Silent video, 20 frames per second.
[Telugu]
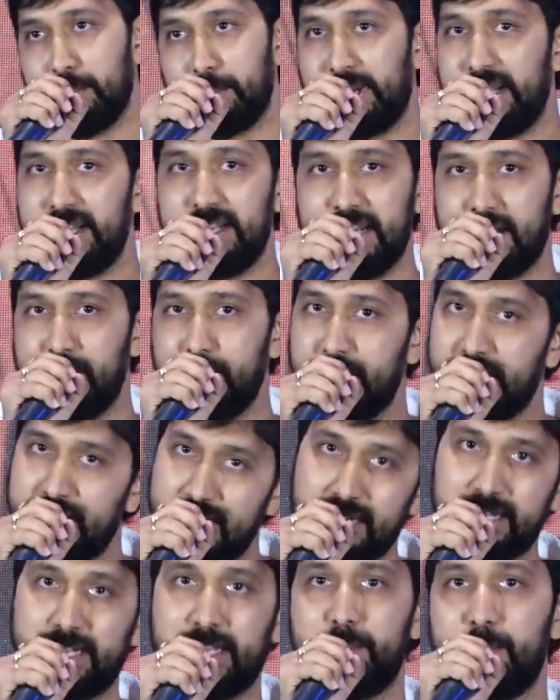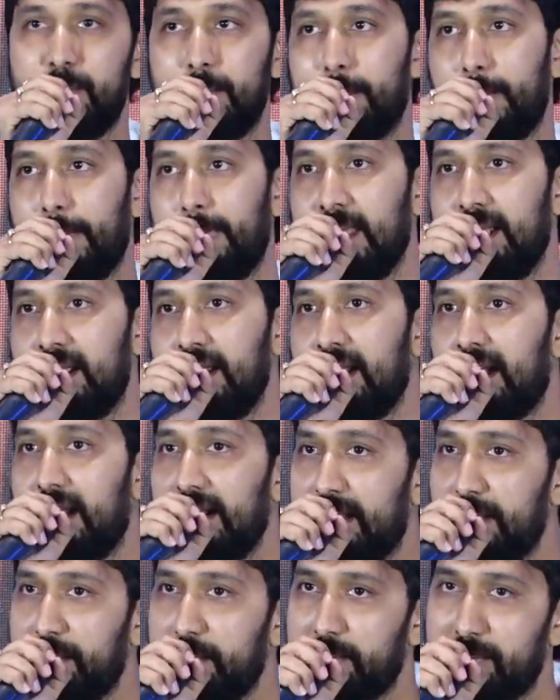ప్రింట్ అండ్ మీడియా టీమ్
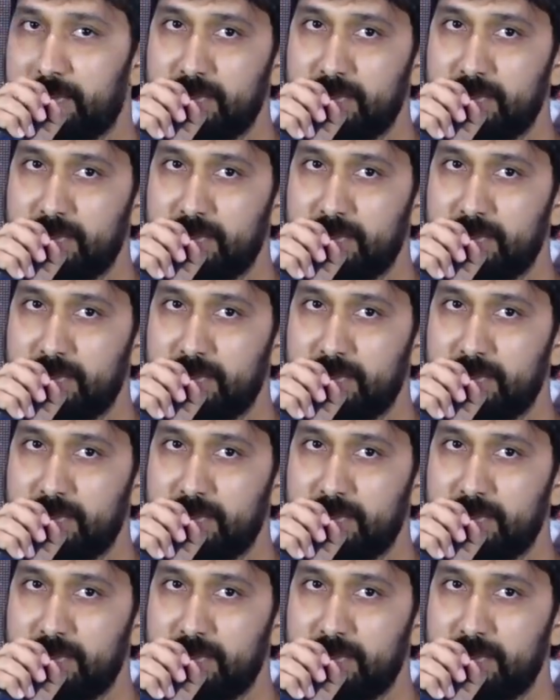అంటే